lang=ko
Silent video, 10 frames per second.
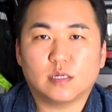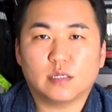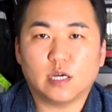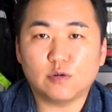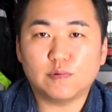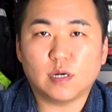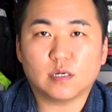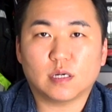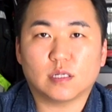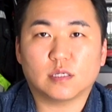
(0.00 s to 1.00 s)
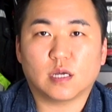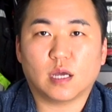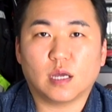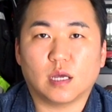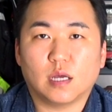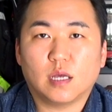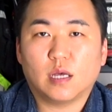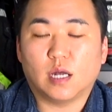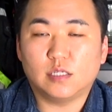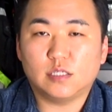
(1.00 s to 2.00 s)
예열 플러그라는 게
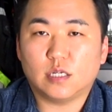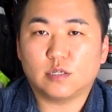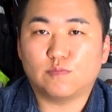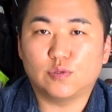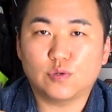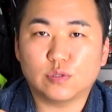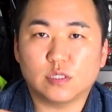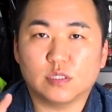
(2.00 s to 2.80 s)
엔진에서 불꽃을